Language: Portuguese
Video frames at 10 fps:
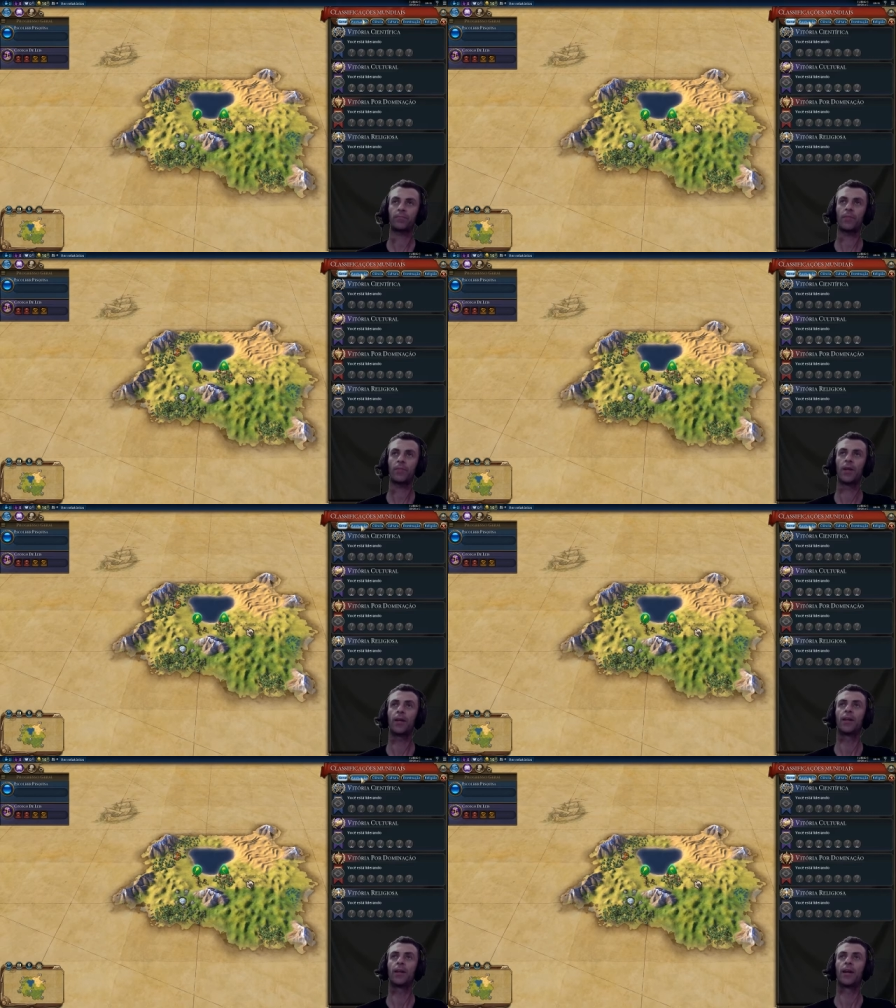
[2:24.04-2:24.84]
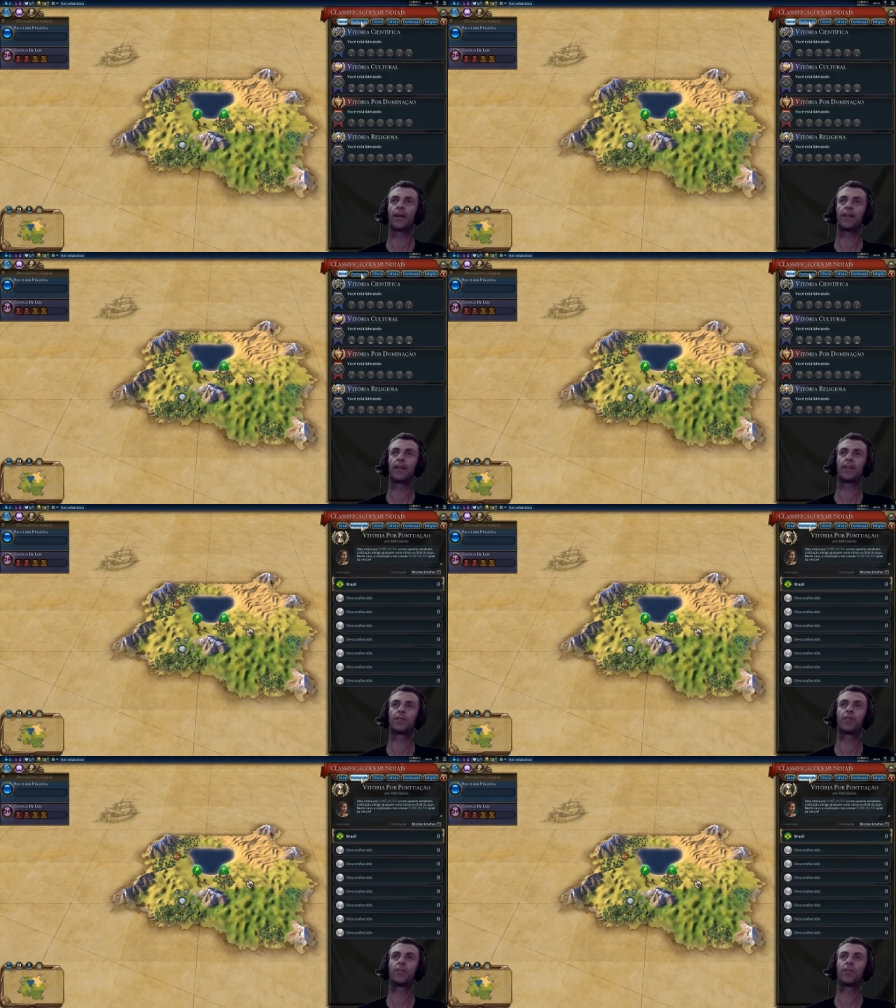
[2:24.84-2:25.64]
Né? Aqui na
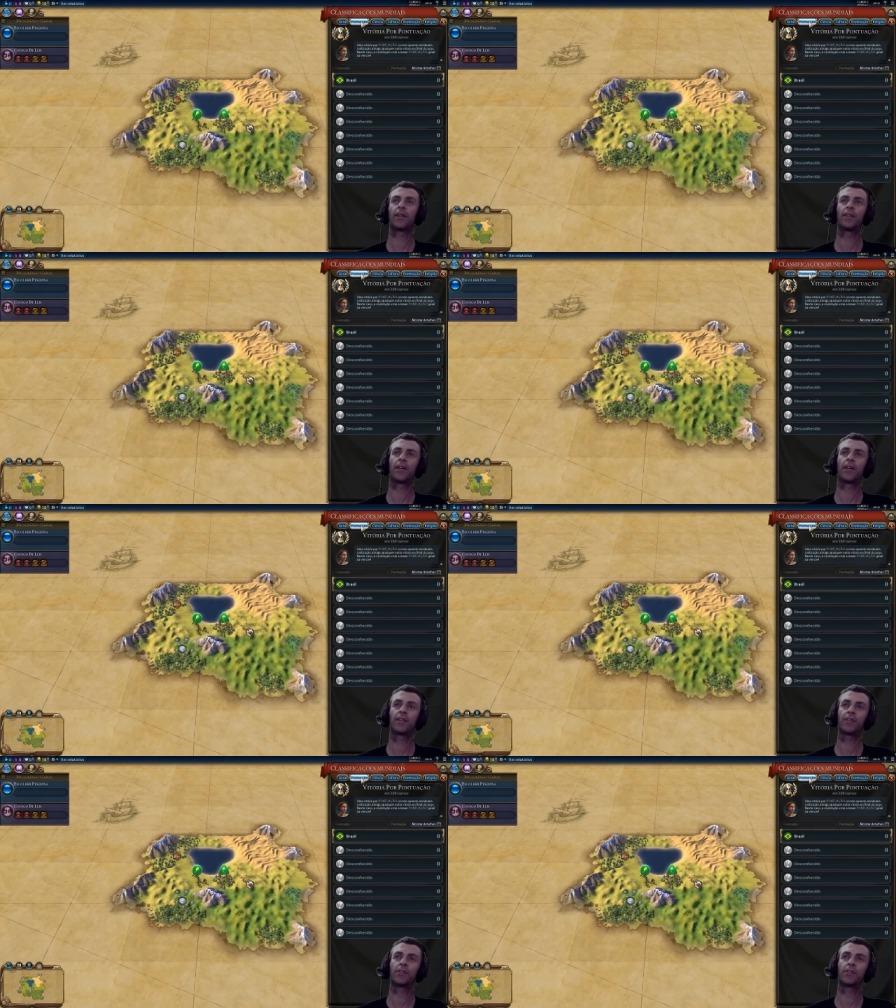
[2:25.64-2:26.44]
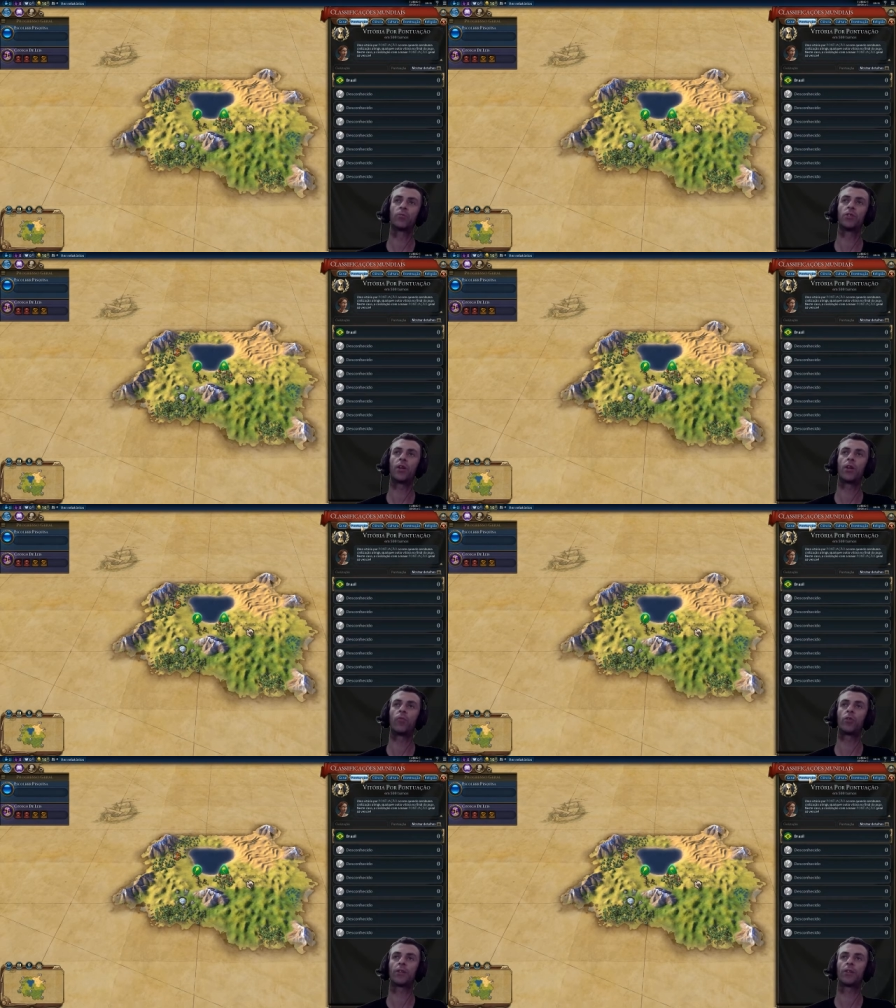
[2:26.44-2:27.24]
classificação, na classificação mundial
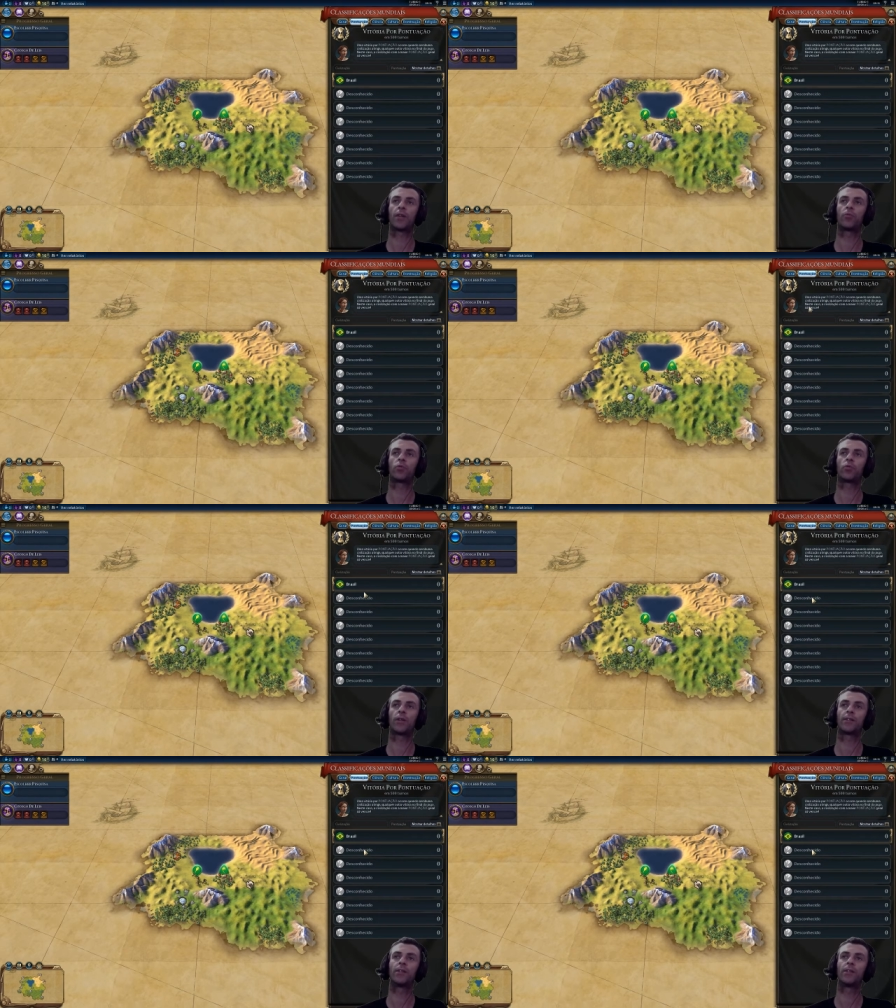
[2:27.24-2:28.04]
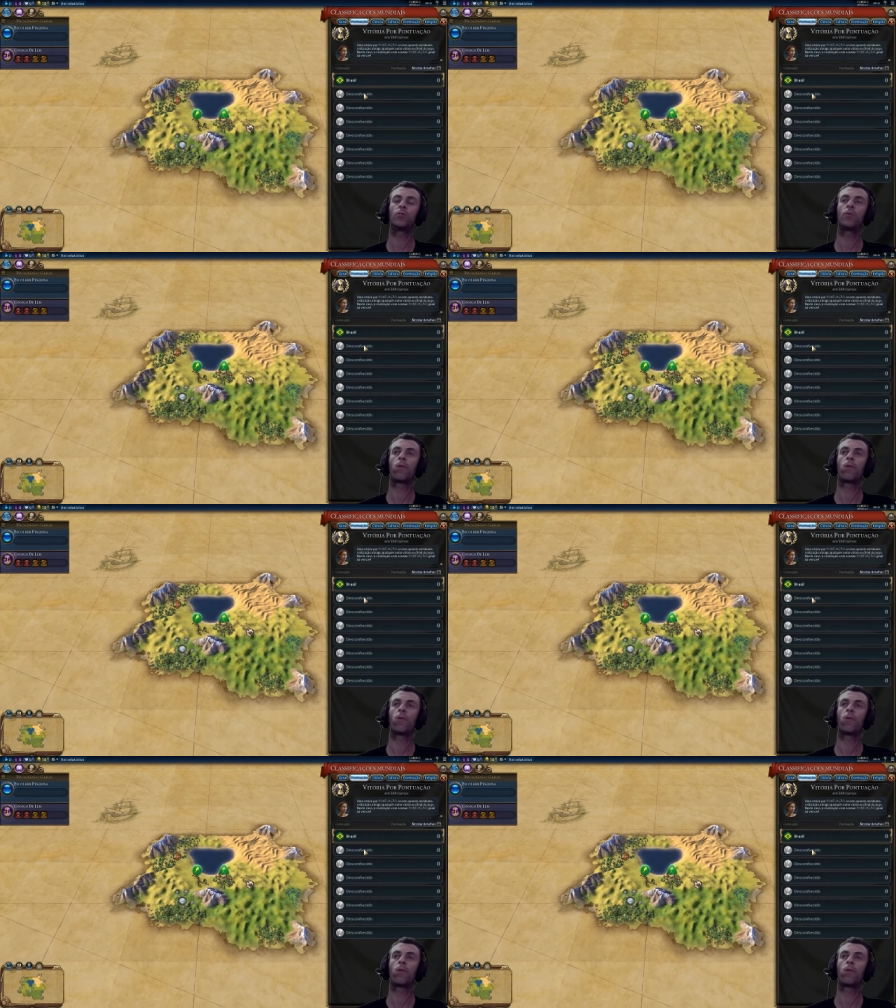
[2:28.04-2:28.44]
mostra aqui a pontuação